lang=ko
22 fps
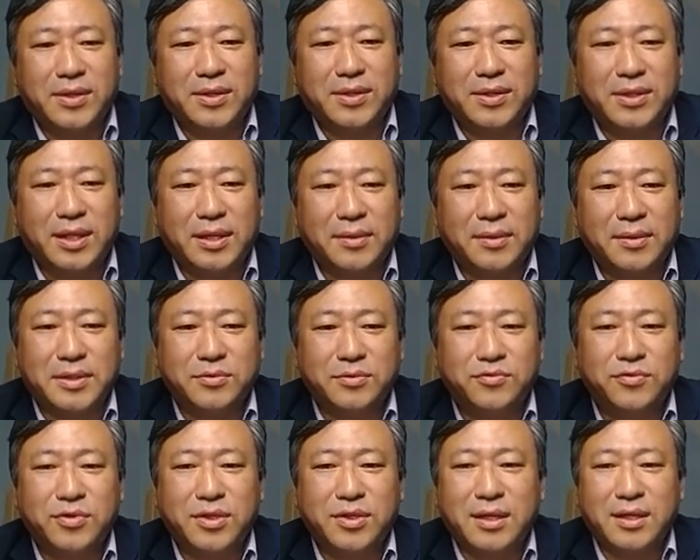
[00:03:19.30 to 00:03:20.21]
그다음에 이제
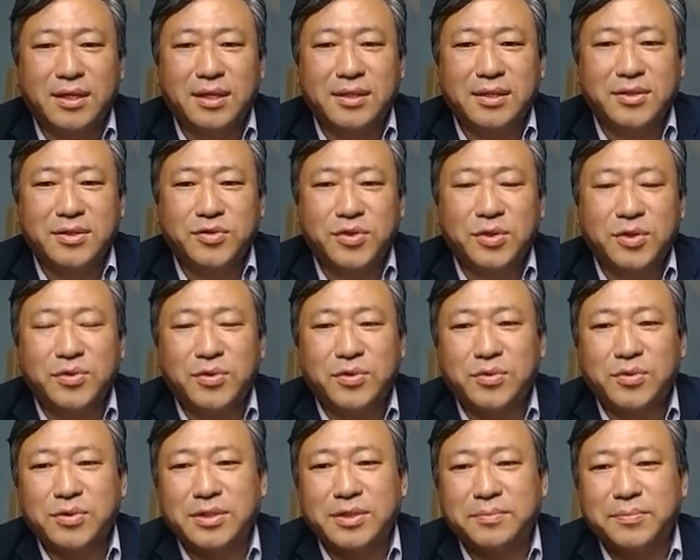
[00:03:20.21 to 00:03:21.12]
우리나라에서
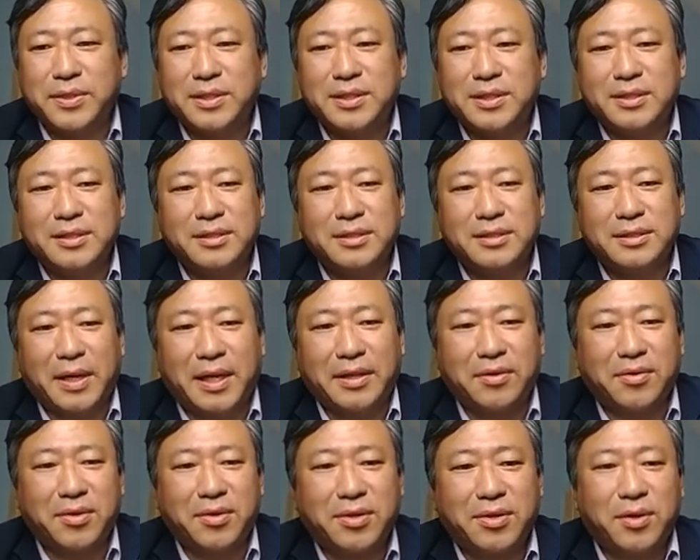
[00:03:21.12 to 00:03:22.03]
최초로 이제 PC를 이제
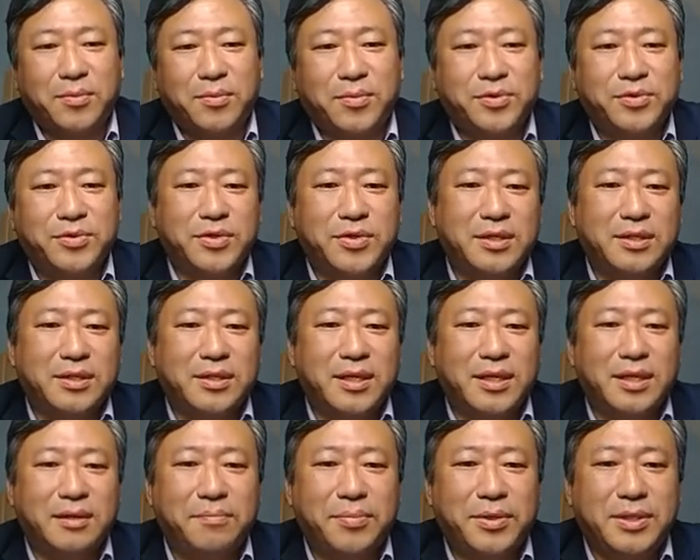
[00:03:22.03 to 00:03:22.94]
만들었다고 볼 수가
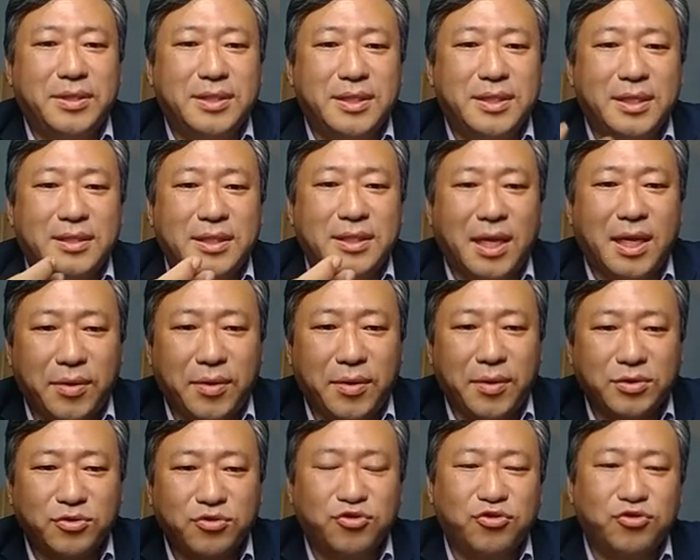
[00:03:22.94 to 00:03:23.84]
있는데 이 PC가 이제
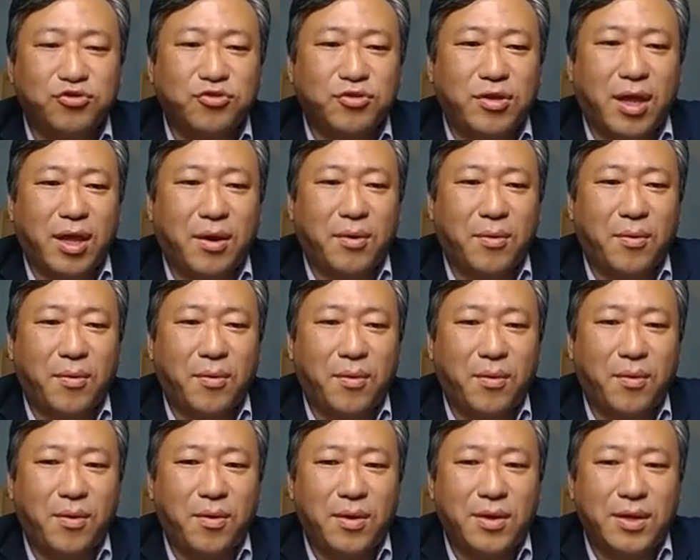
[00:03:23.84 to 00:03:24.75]
해외 수출도
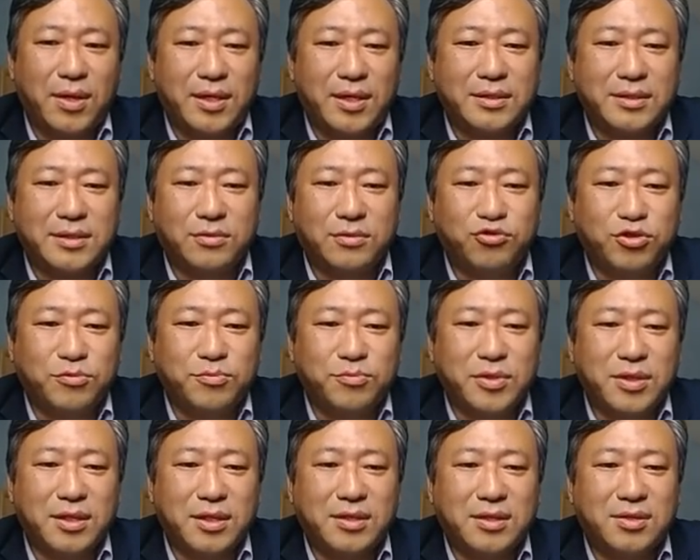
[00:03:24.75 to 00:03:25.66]
됐고 이제
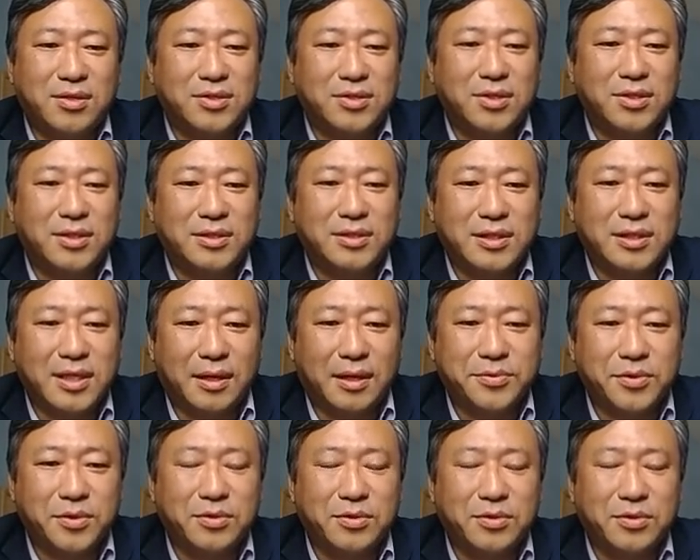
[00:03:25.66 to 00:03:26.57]
90년대 들어서는 이제
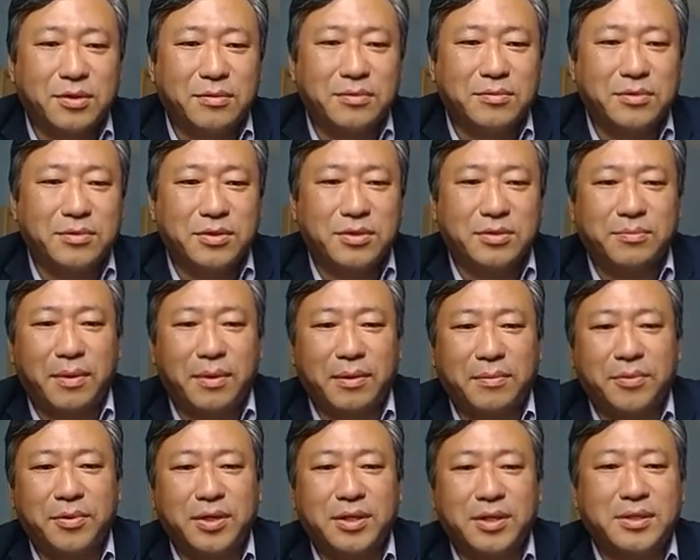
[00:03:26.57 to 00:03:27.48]
앞서도 설, 저
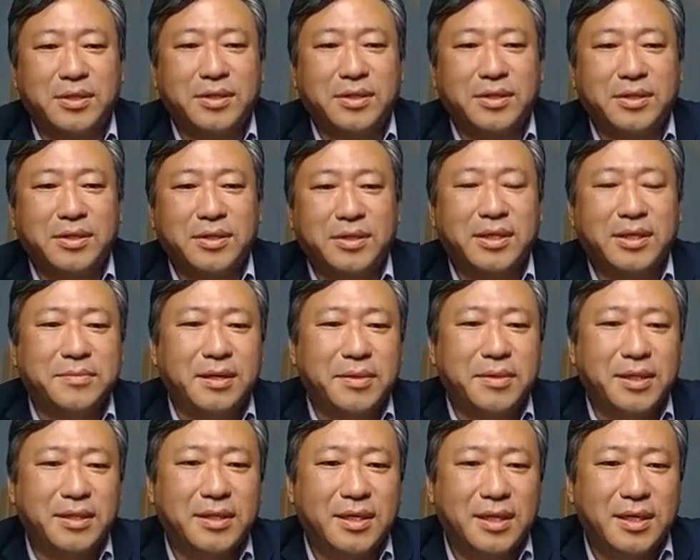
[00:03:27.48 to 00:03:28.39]
발표가
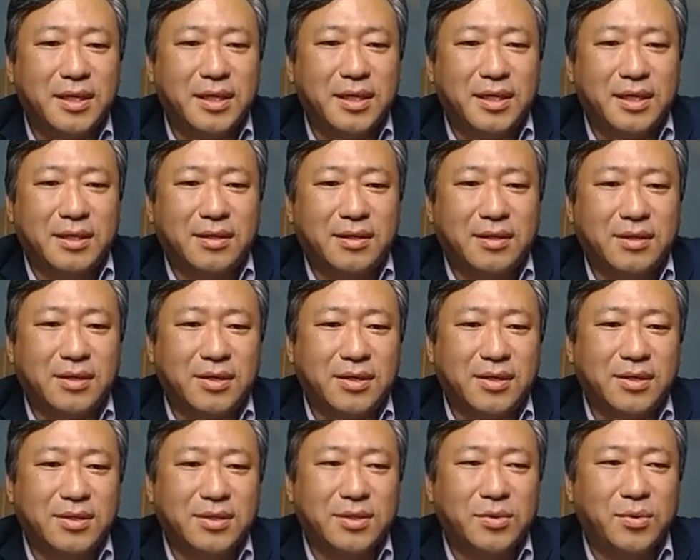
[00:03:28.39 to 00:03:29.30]
일어났습니다만
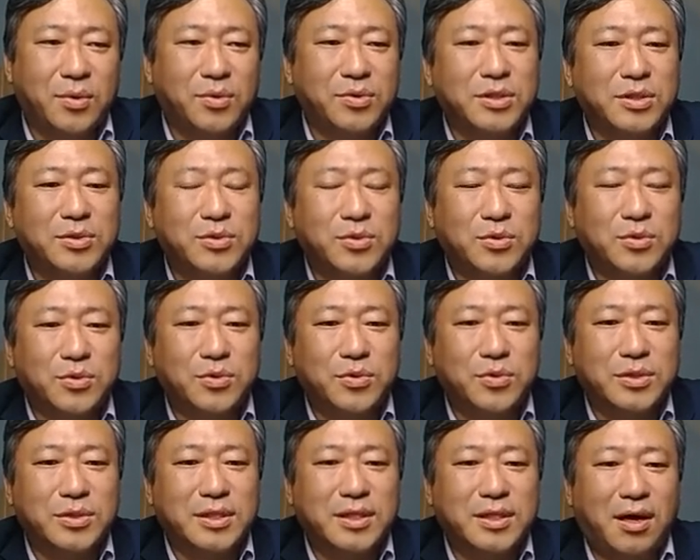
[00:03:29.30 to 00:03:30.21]
어, 이제 통신
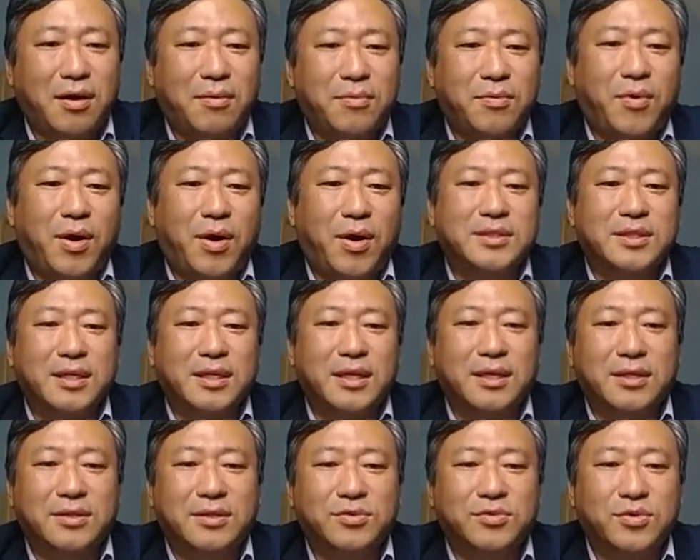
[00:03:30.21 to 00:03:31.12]
쪽으로 이제 사업을
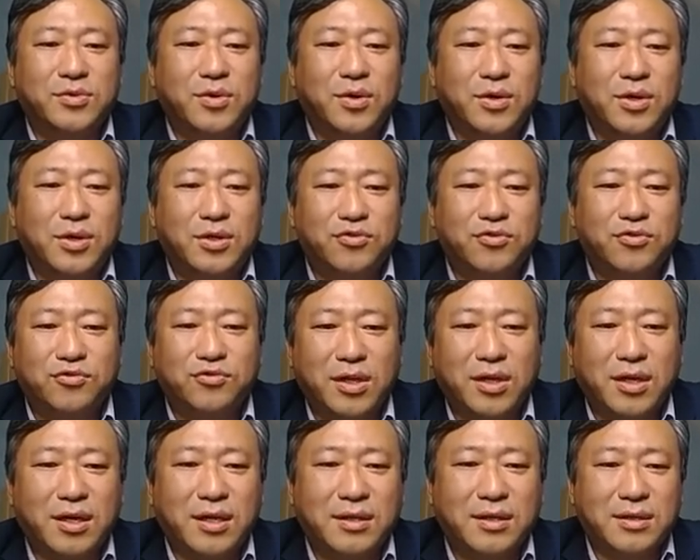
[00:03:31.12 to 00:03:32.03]
확장해가지고
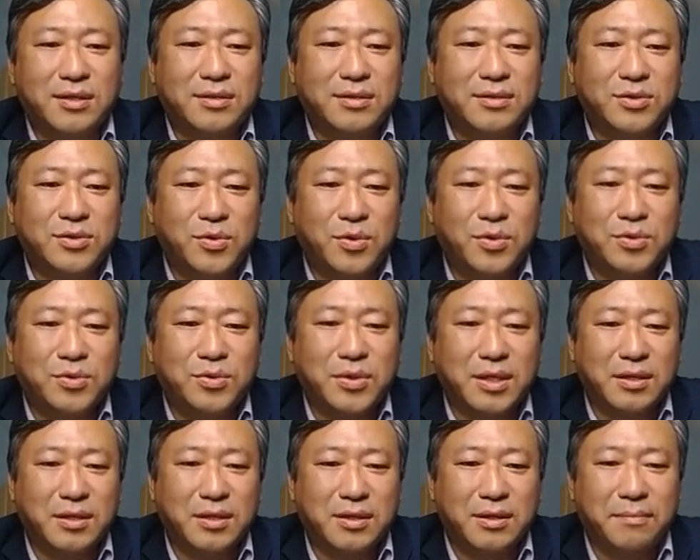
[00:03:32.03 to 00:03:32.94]
드론넷 같은
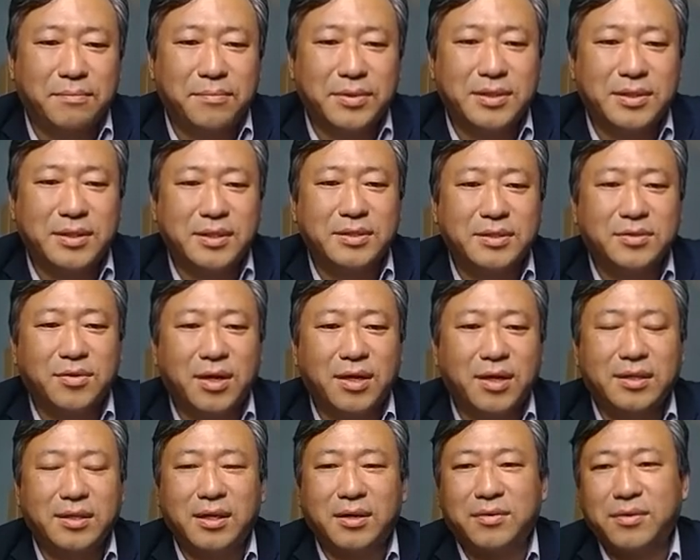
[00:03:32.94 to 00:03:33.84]
초고속 인터넷 비즈니스도
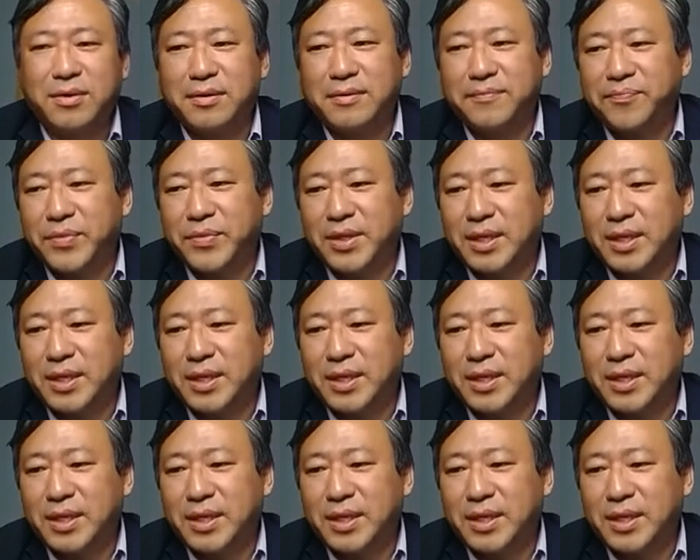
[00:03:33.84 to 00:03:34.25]
하게 됐고요.